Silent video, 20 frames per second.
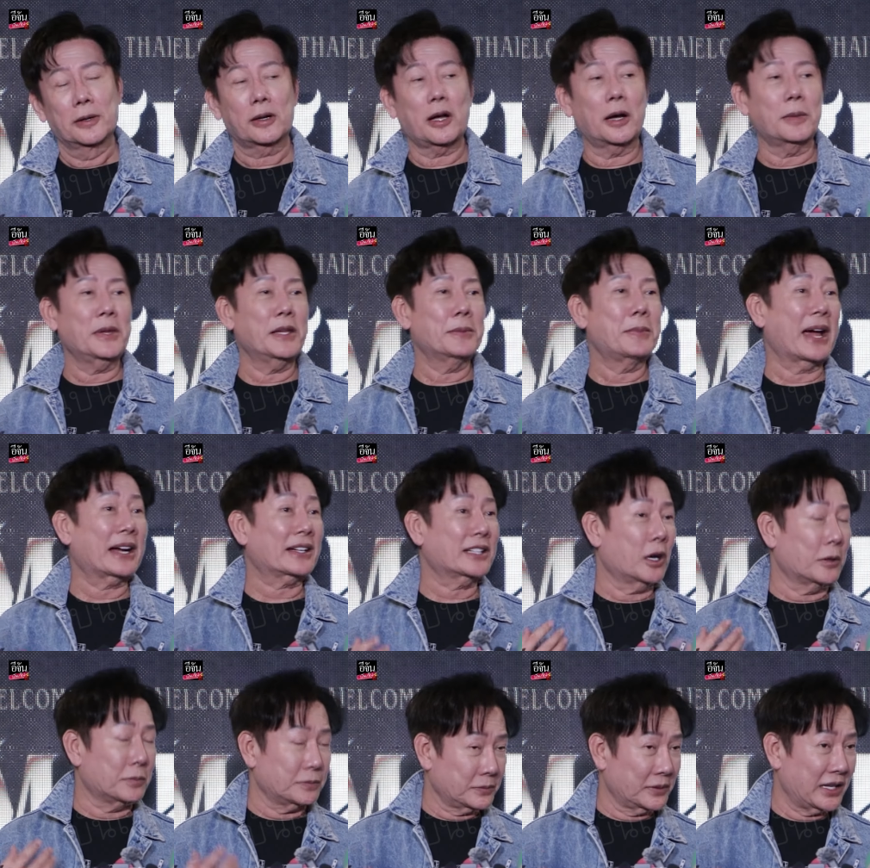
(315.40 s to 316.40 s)
ก็มีแบ็กด
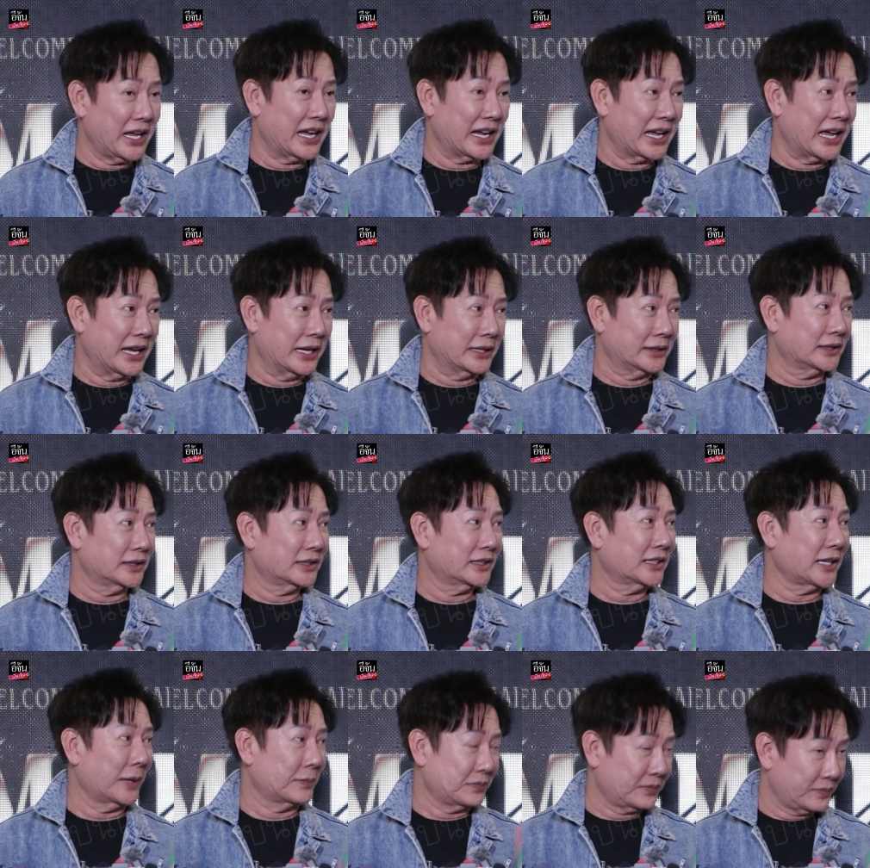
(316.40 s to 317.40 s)
รอปหน้างาน
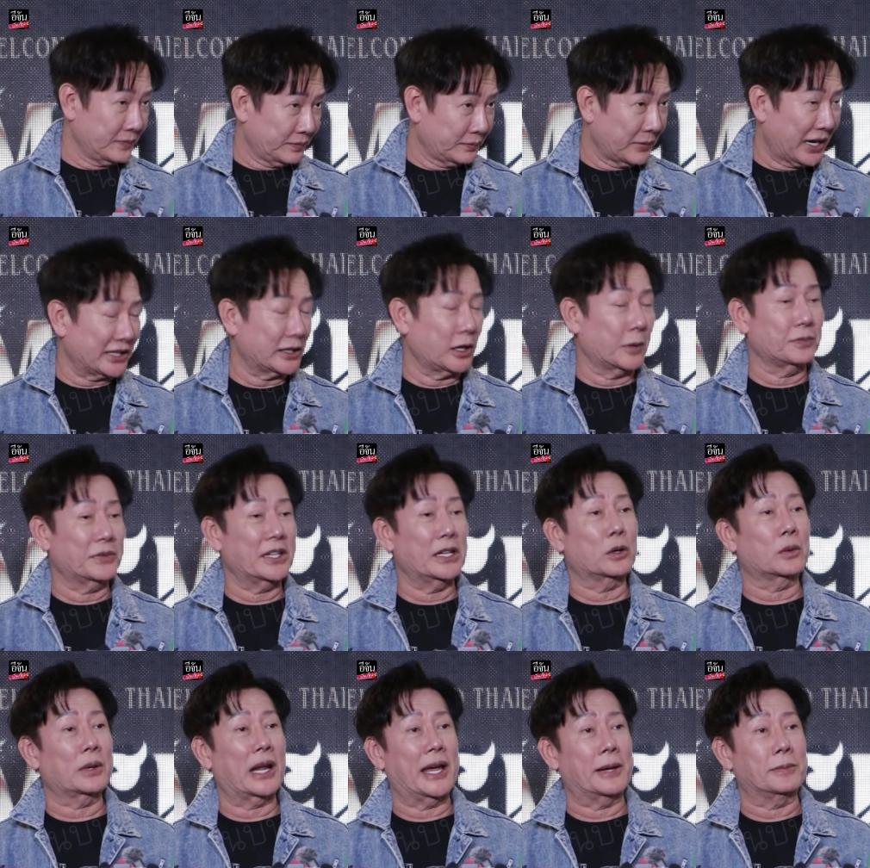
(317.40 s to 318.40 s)
กับแบ็กดรอปที่
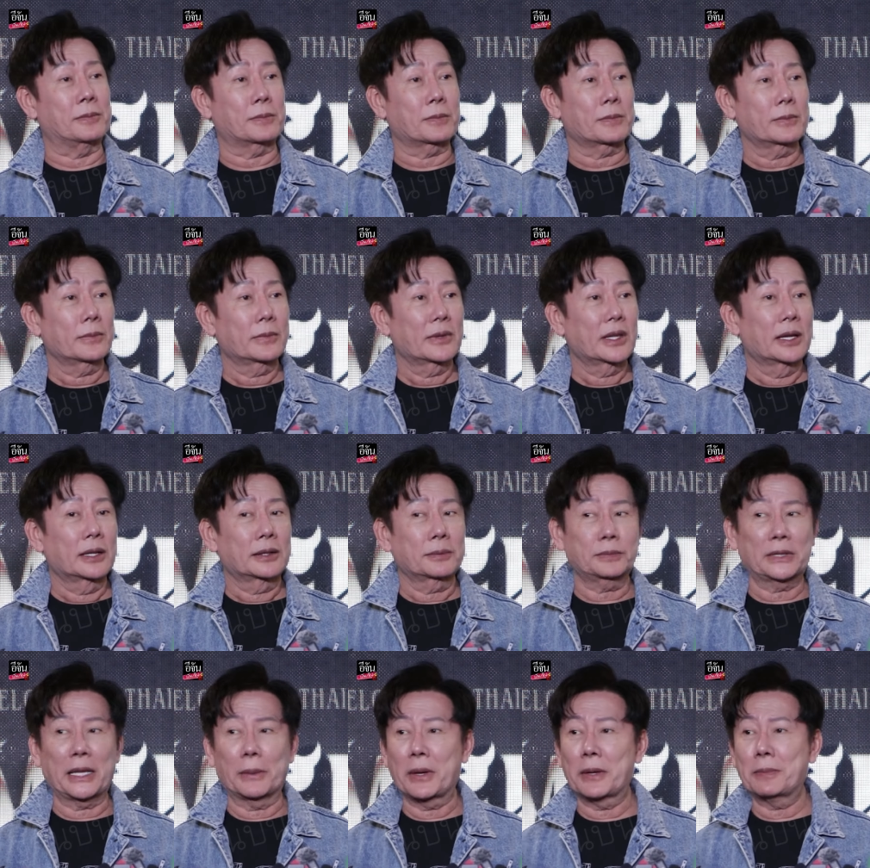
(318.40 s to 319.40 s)
โรงแรม
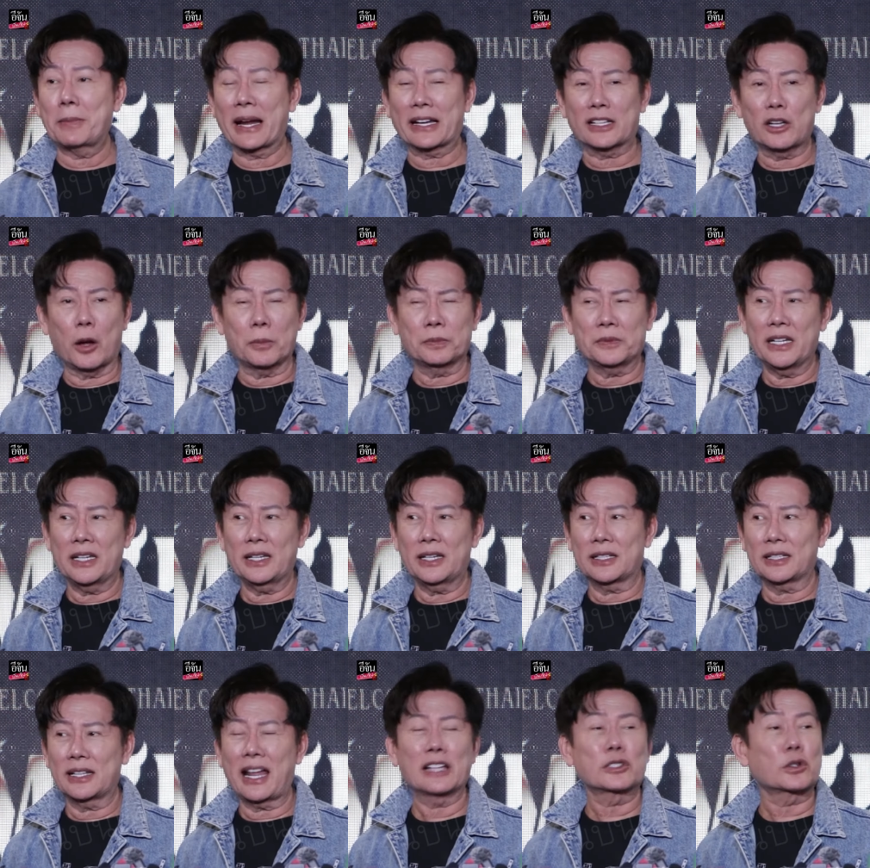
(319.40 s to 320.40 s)
แต่เป็นแบ็กดรอปที่
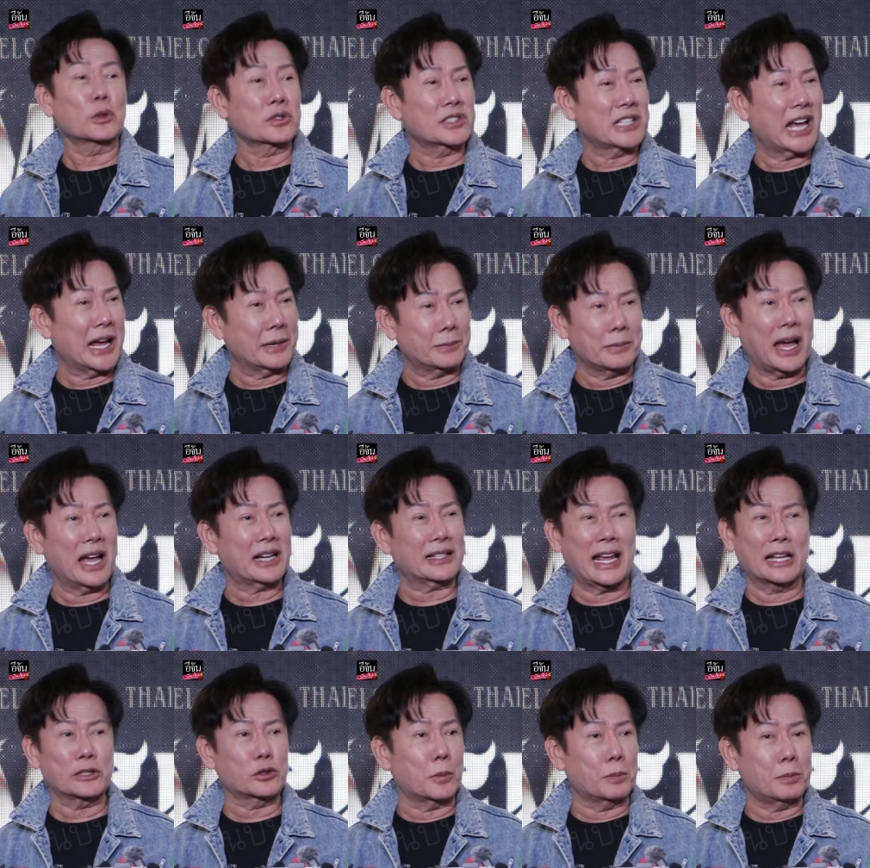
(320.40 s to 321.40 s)
น่าสงสารมาก
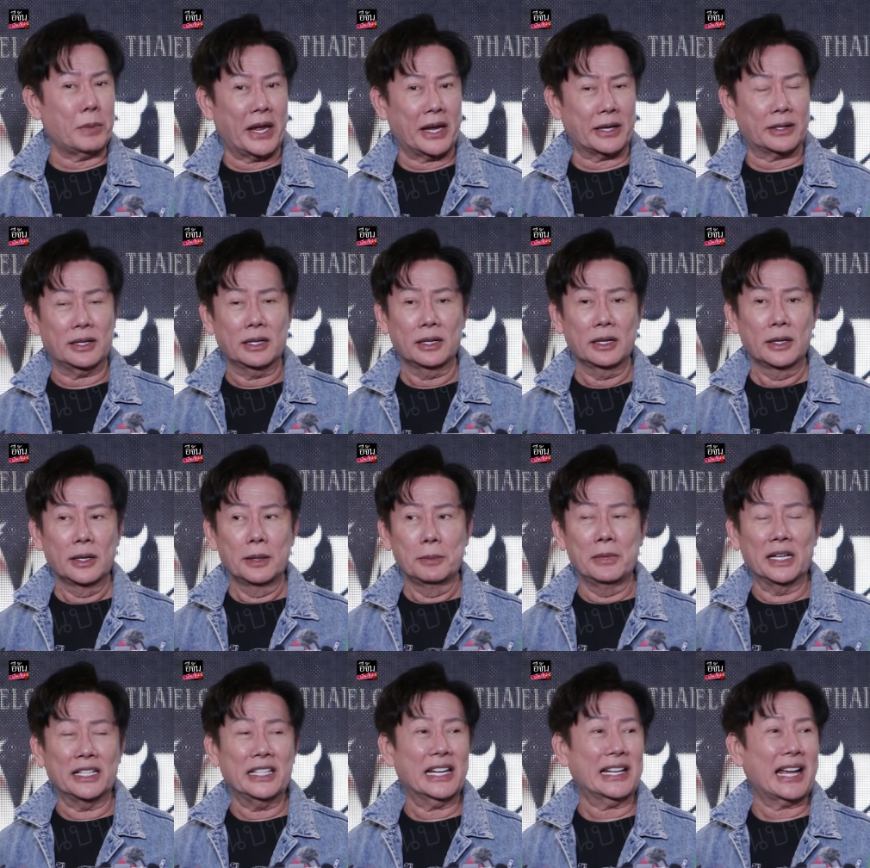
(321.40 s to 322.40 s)
น่าสมเพช
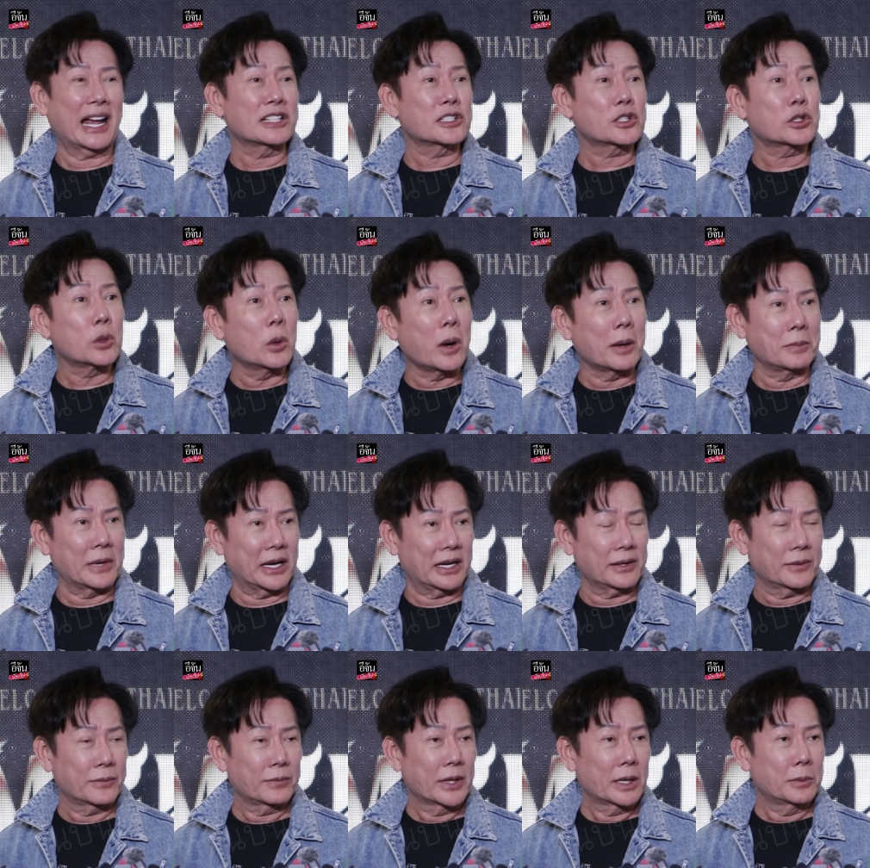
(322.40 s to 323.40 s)
เหมือนที่กั้นซ่วมอ่ะ
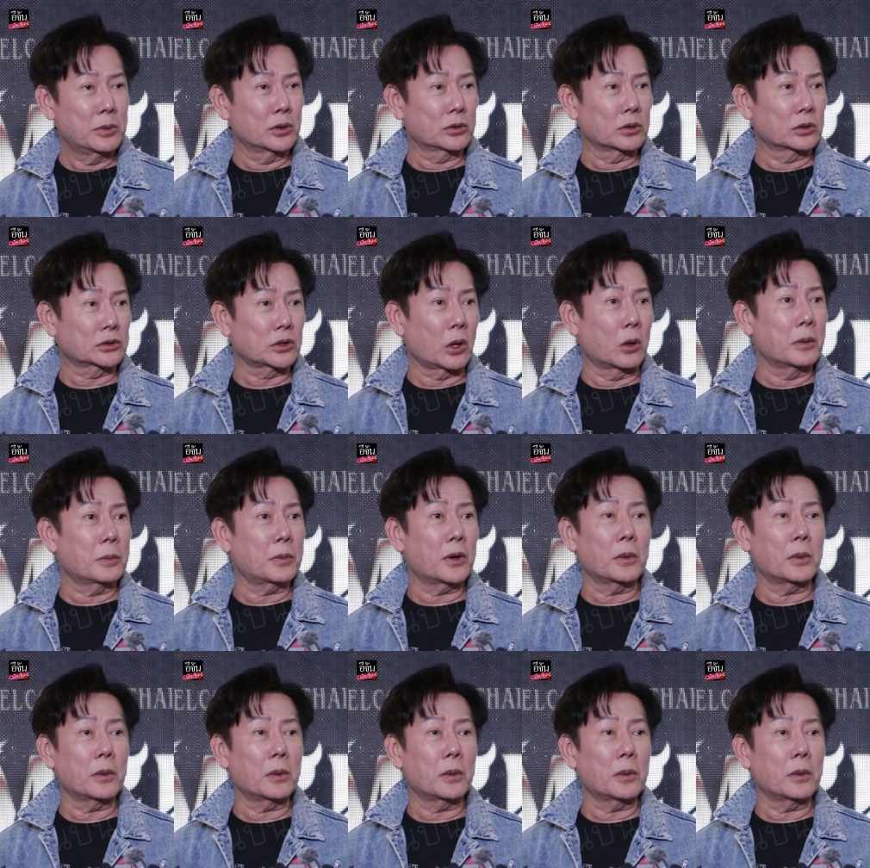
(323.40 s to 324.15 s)
พูดตรงๆ